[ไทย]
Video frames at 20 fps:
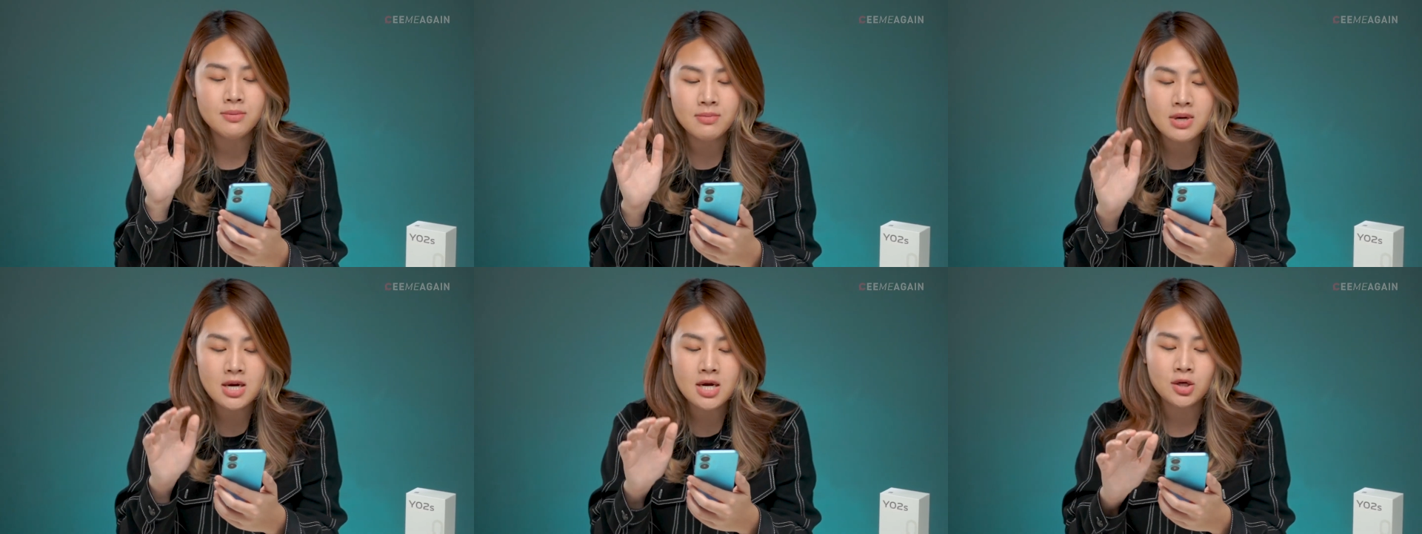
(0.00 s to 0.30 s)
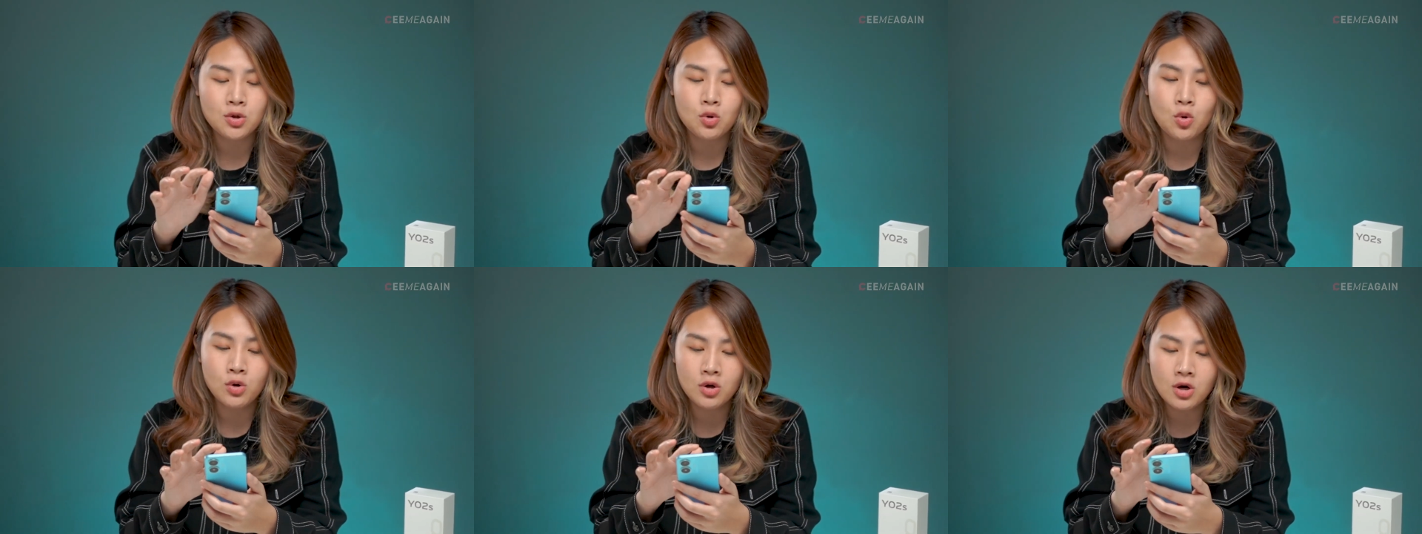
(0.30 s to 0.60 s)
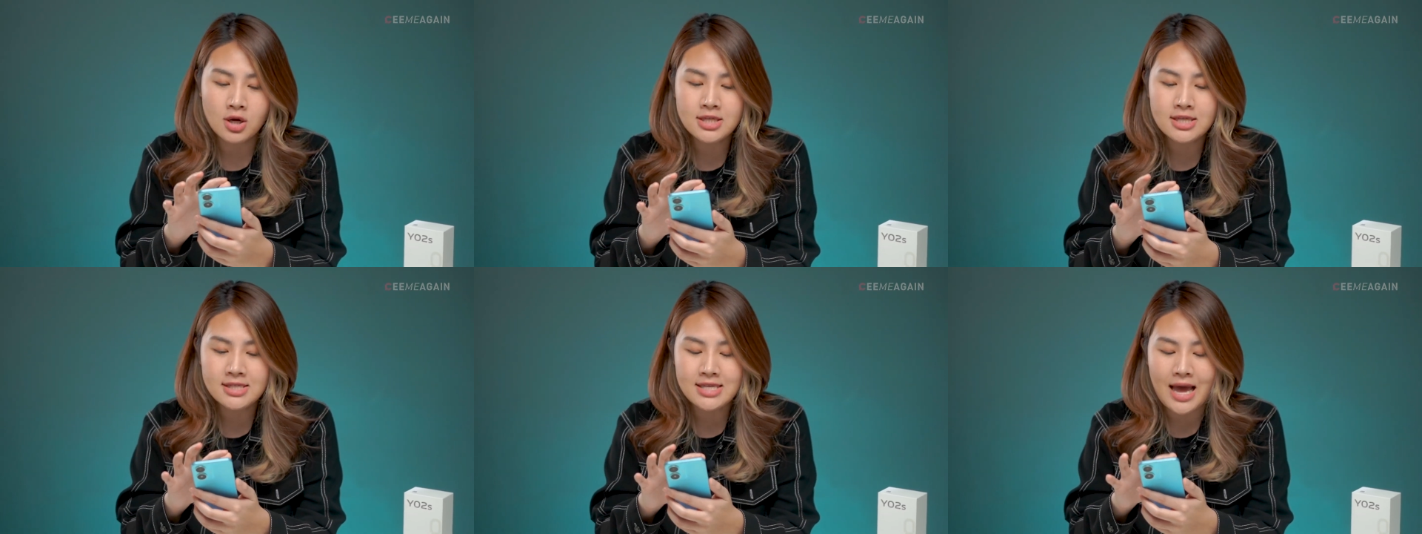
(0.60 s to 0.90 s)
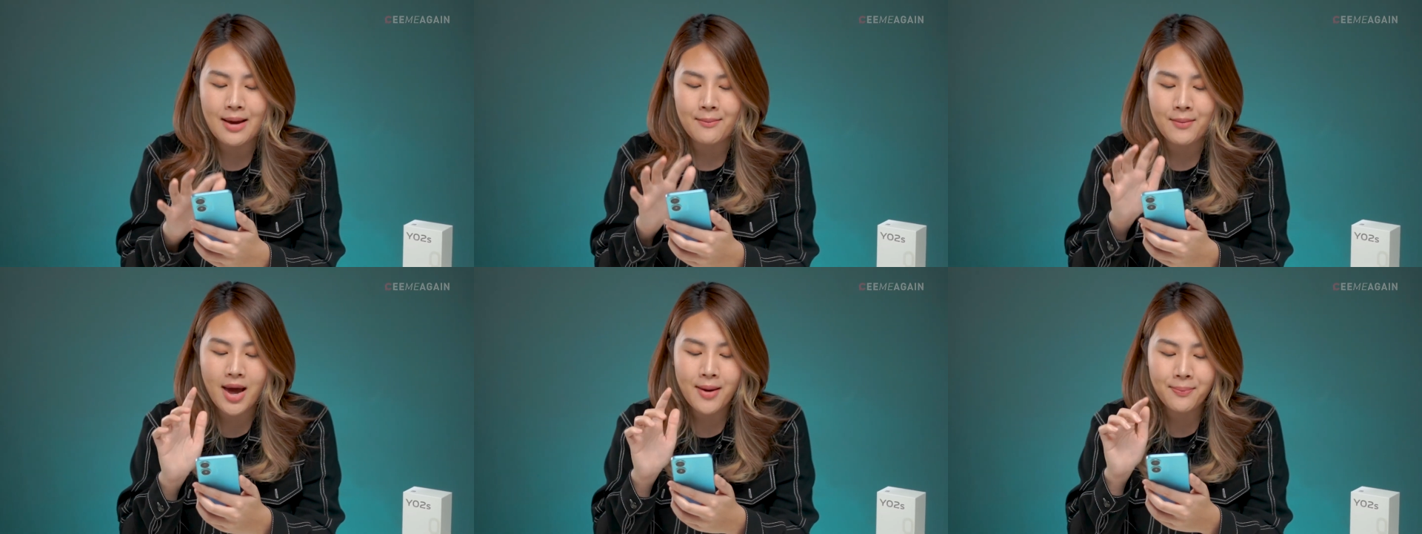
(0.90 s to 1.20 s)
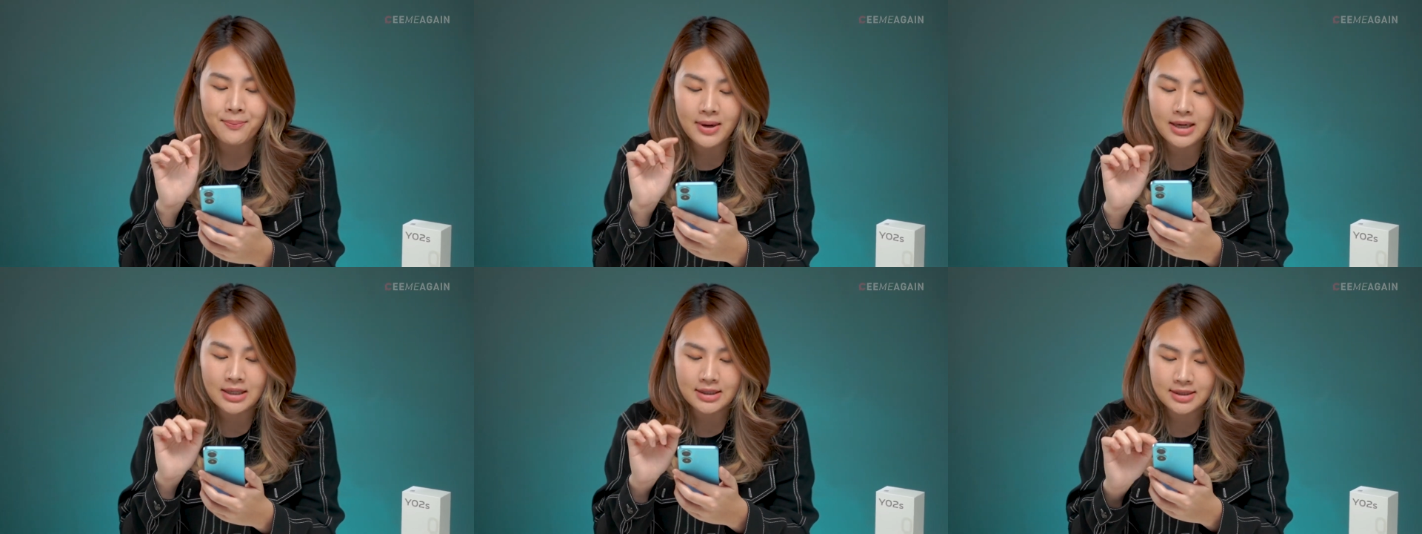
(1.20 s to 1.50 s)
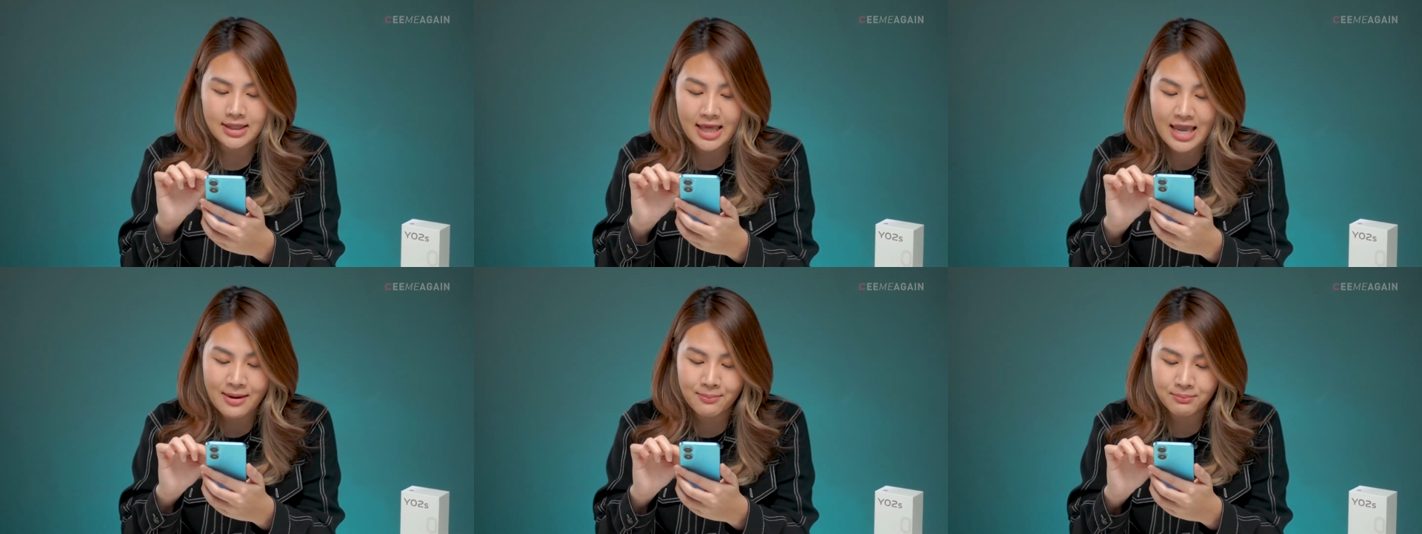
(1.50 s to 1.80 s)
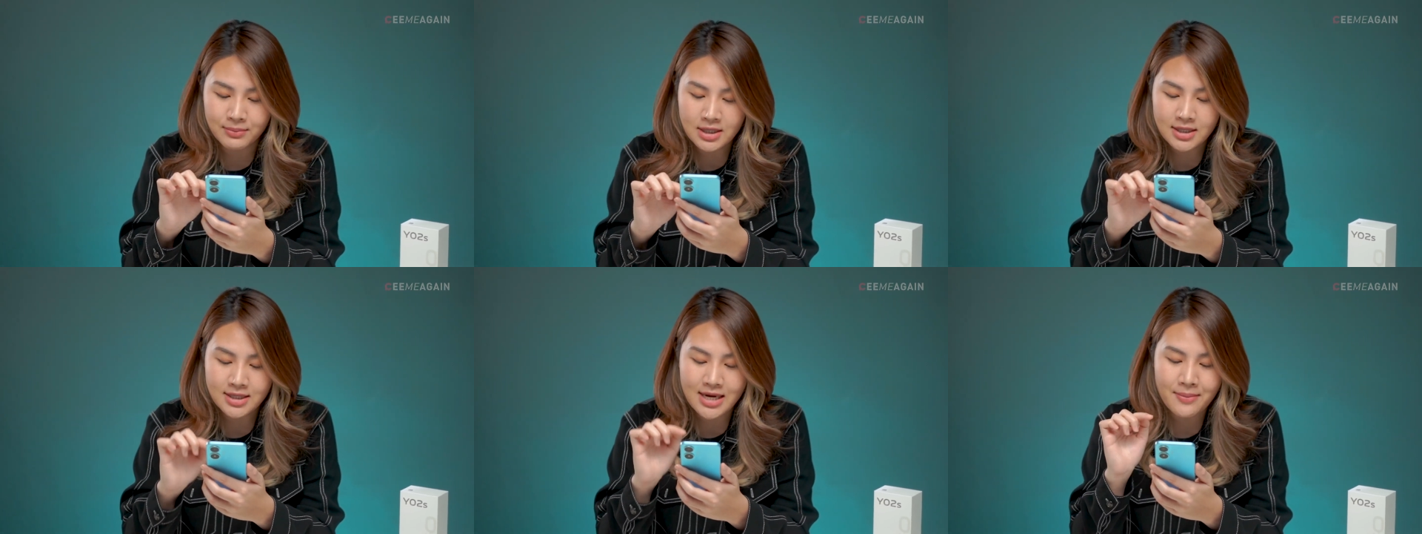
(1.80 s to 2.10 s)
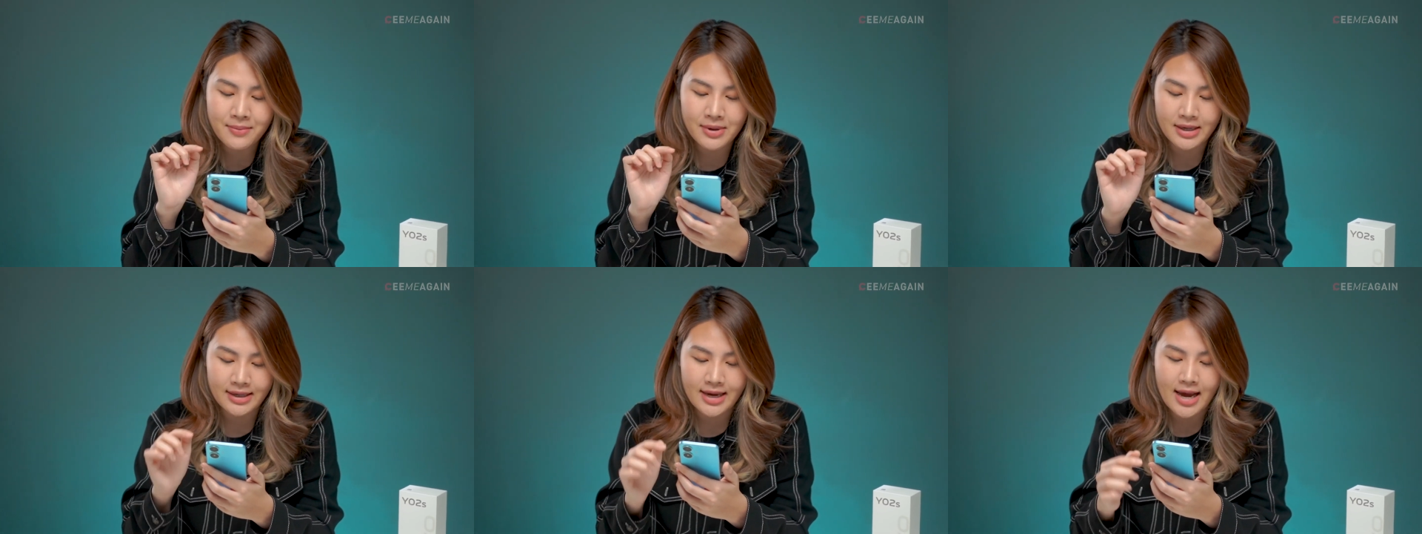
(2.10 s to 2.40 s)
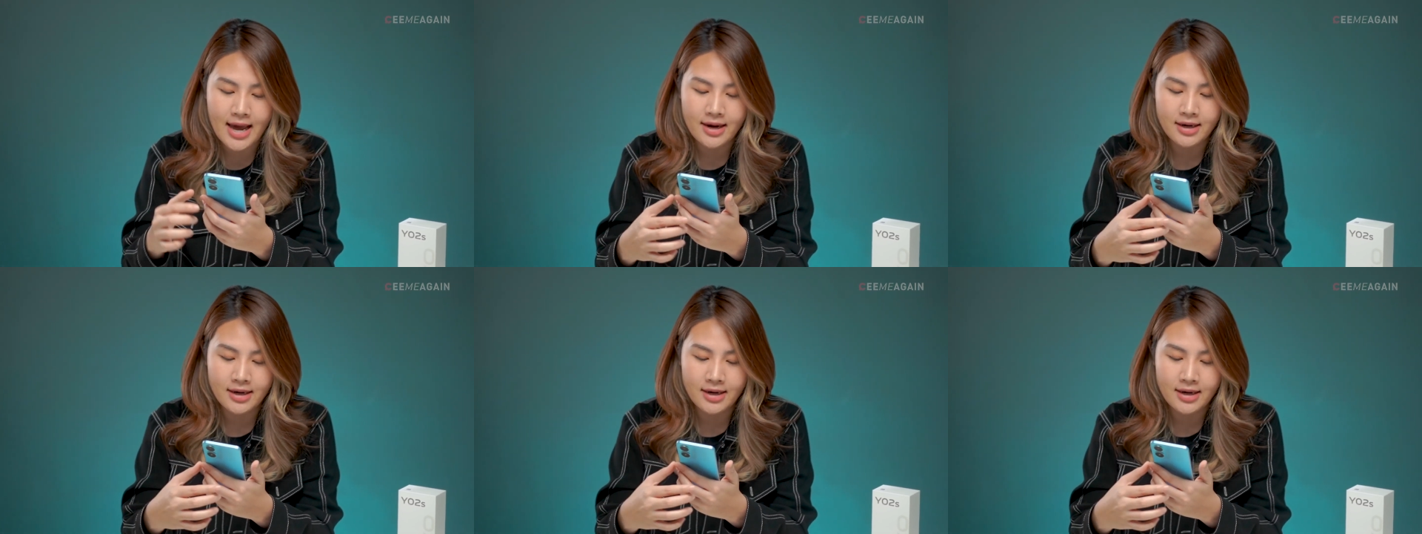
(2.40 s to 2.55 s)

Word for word: มืดๆคุณก็จะสามารถเปิดธีมมืดได้เหมือนกั